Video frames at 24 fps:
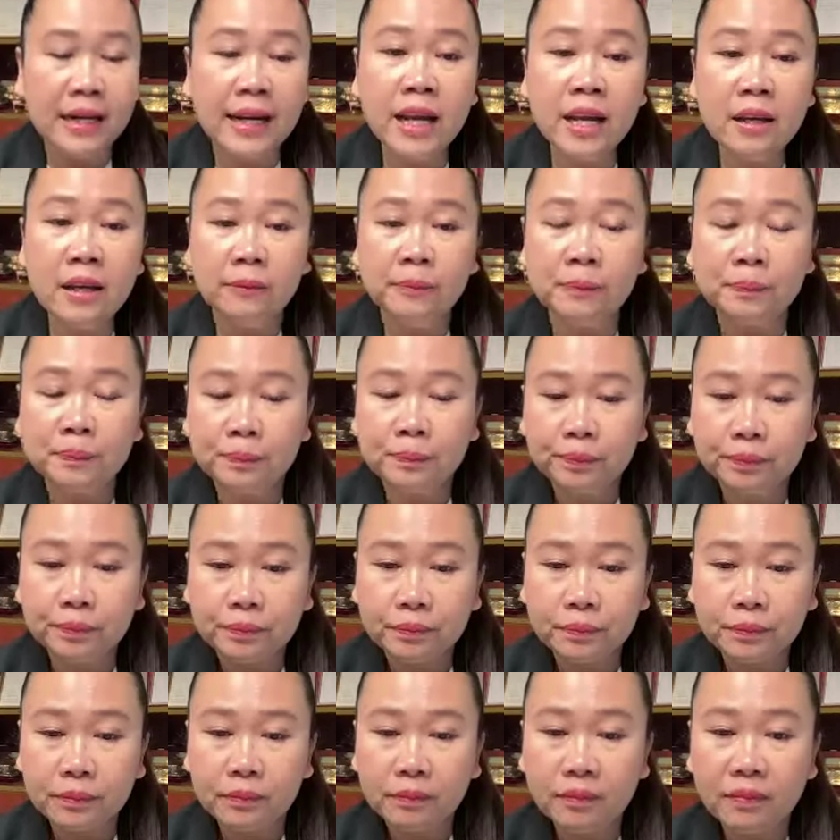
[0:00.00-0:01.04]
Jadi
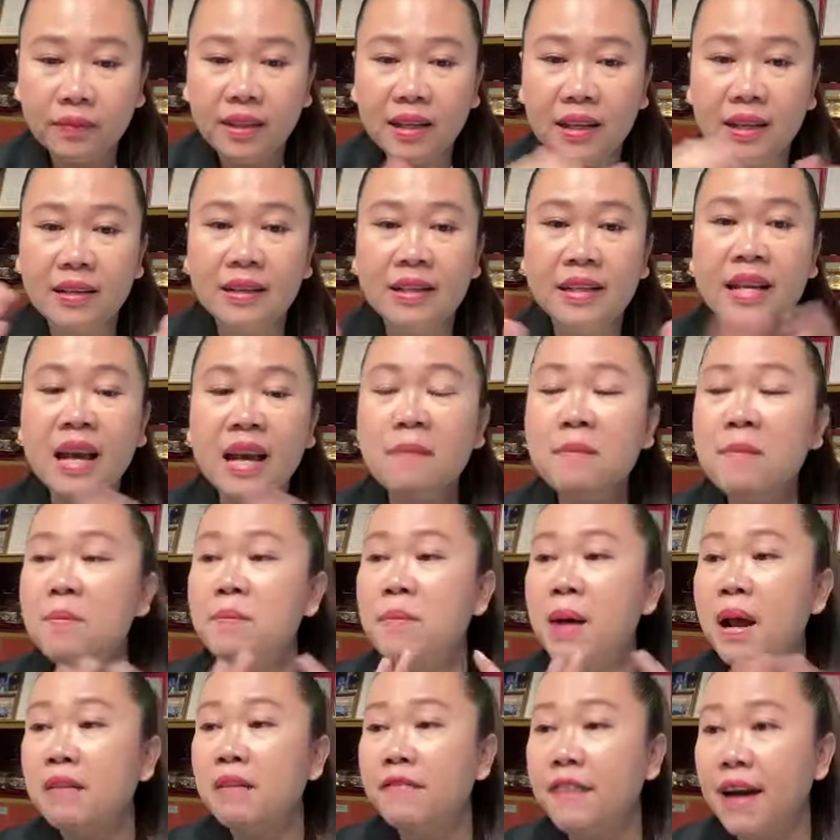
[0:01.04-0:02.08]
dia
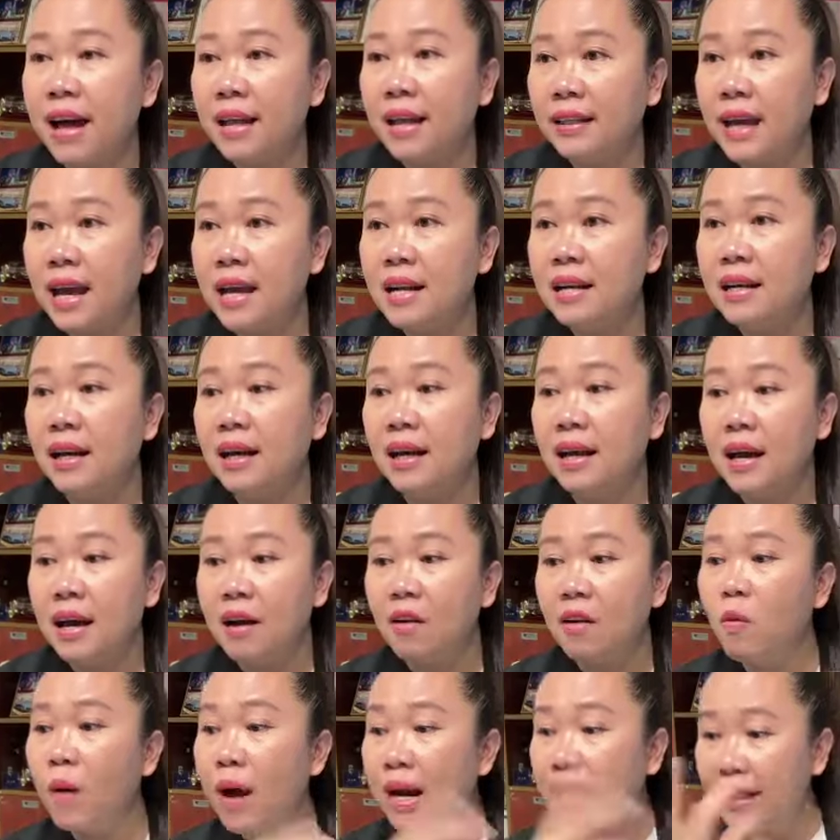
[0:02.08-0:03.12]
memanfaatkan uh,
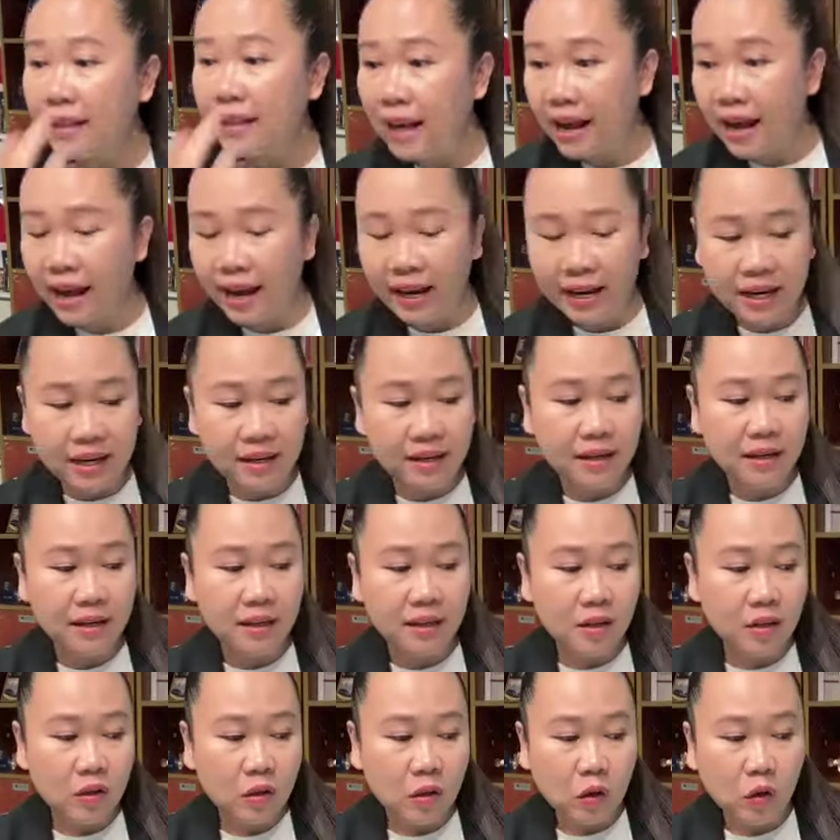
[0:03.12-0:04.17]
wanita lain
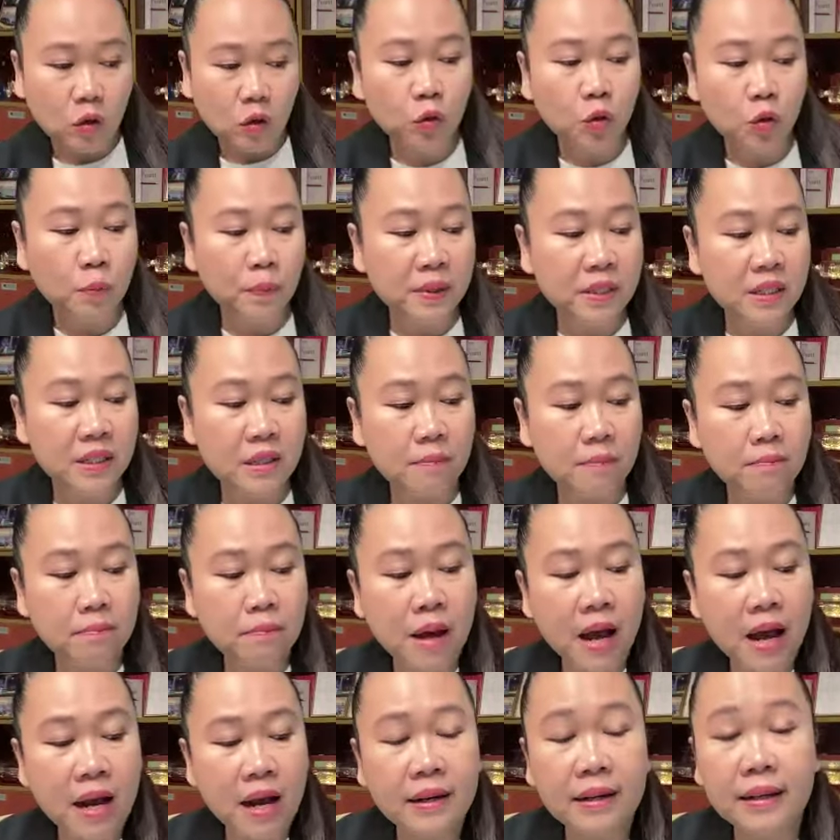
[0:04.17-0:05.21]
untuk pinjam
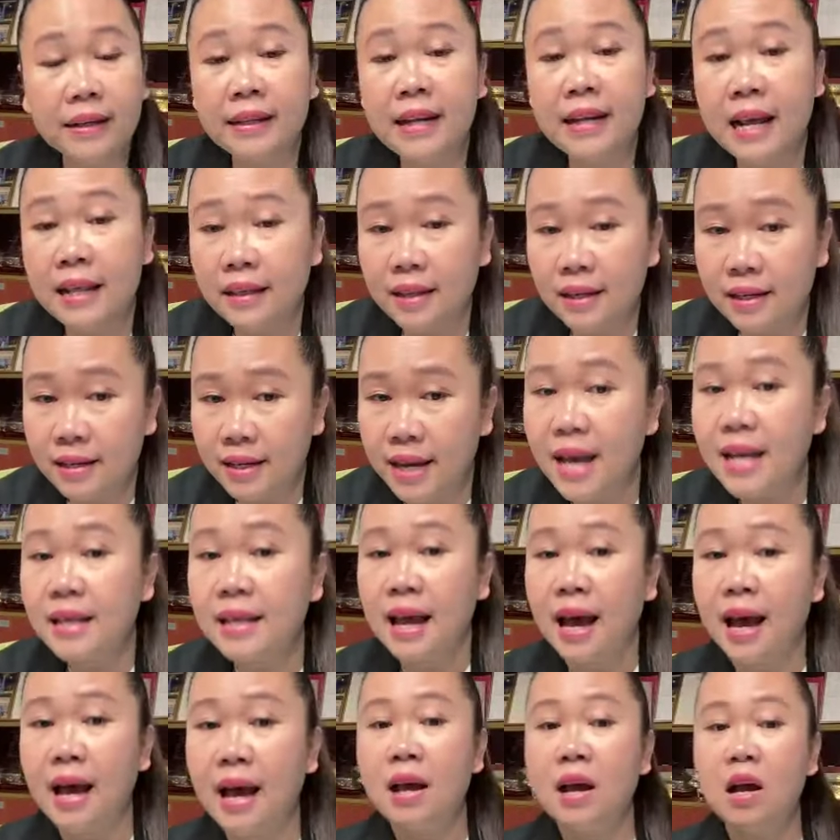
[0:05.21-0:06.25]
bank dan
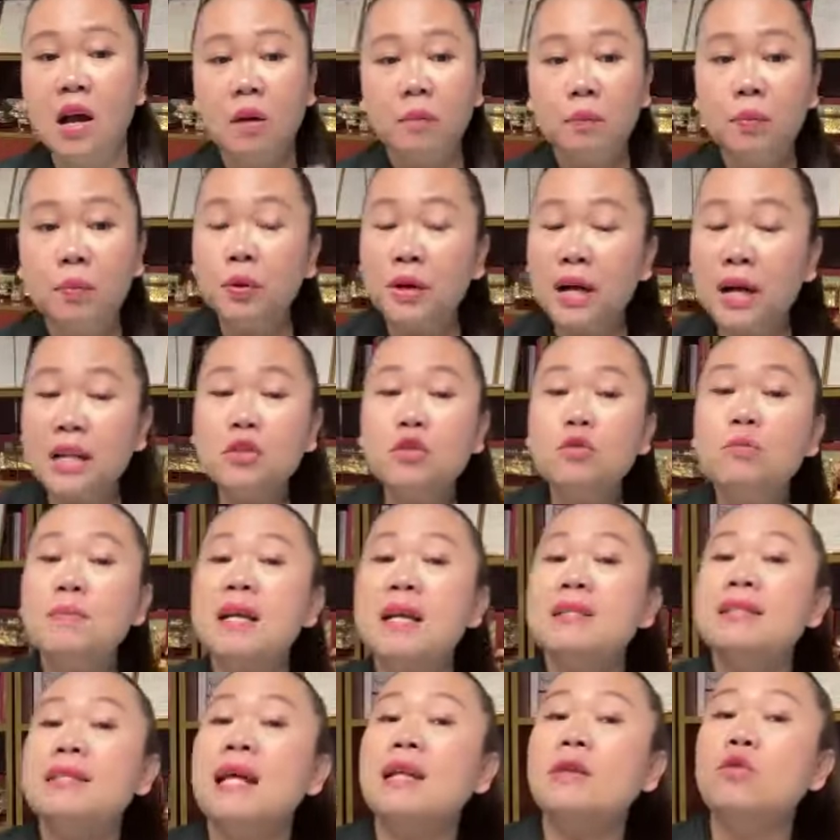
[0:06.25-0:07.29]
ternyata bukan
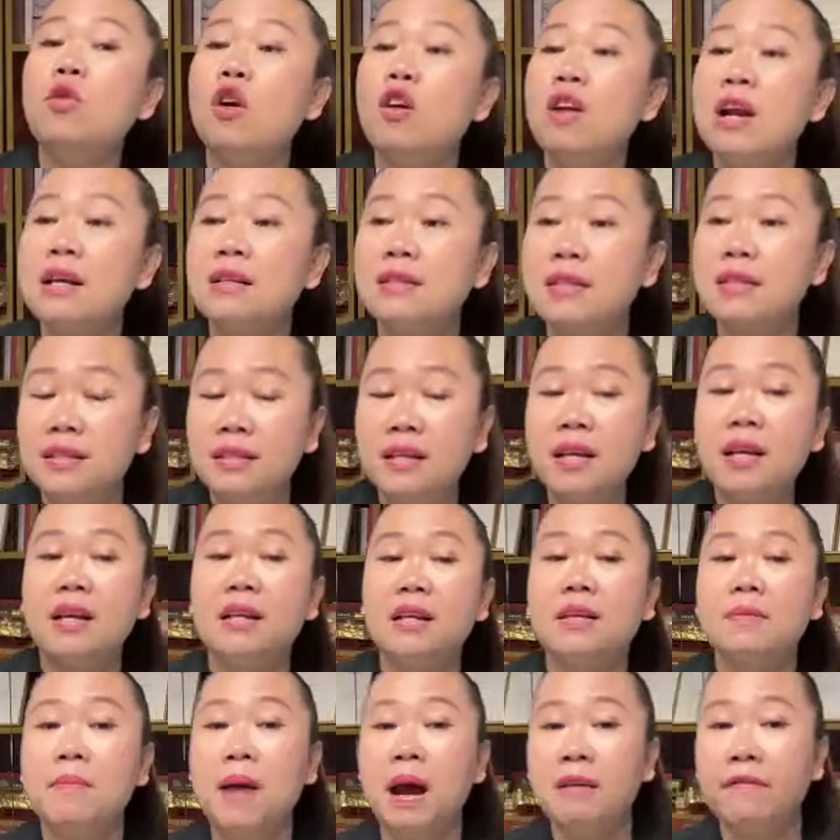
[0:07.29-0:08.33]
cuma satu orang saja
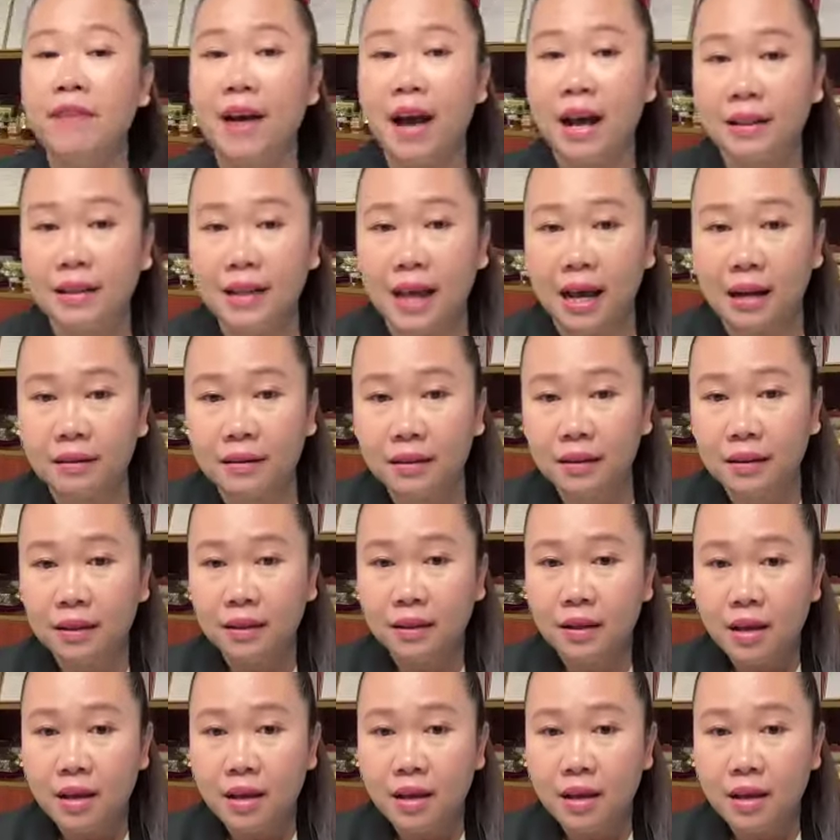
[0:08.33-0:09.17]
yang dimanfaatkan.